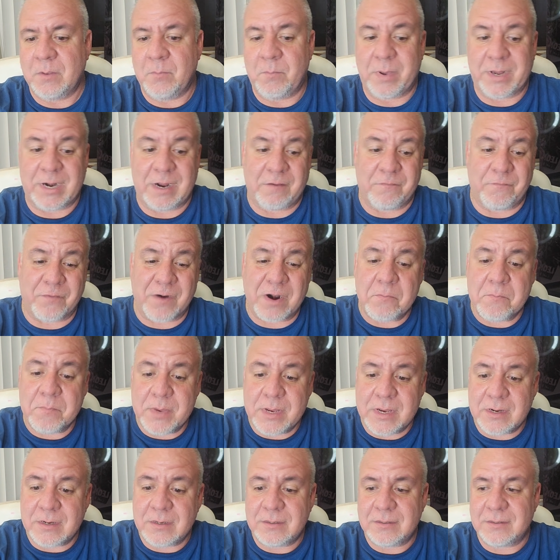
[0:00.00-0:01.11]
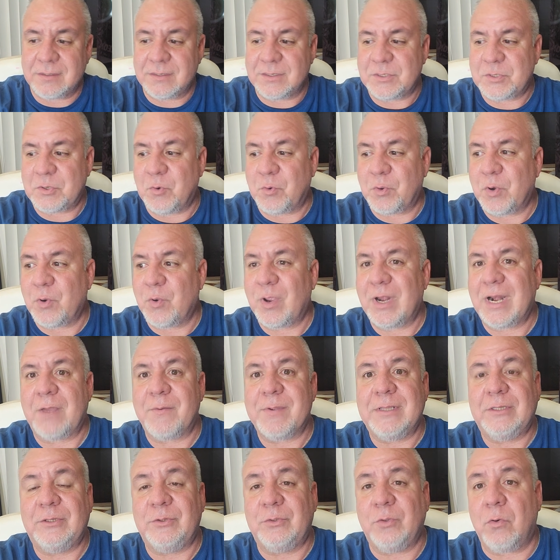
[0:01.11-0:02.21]
Para Frank Mir, yo creo que la
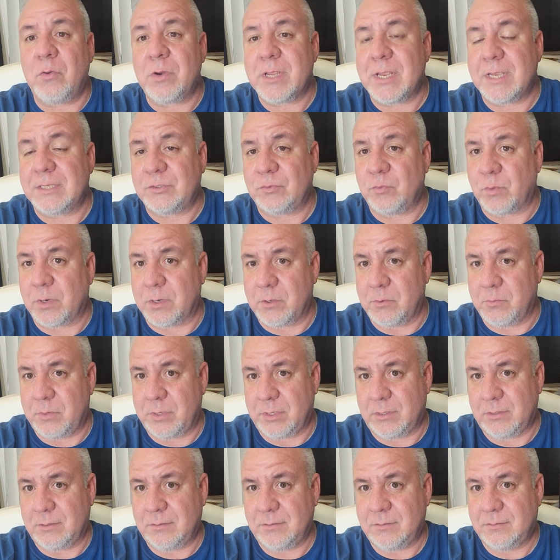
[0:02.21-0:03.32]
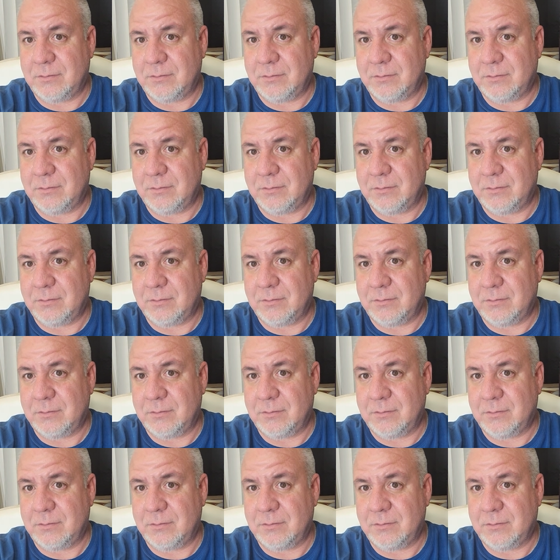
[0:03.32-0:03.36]
victoria es sobrevivir.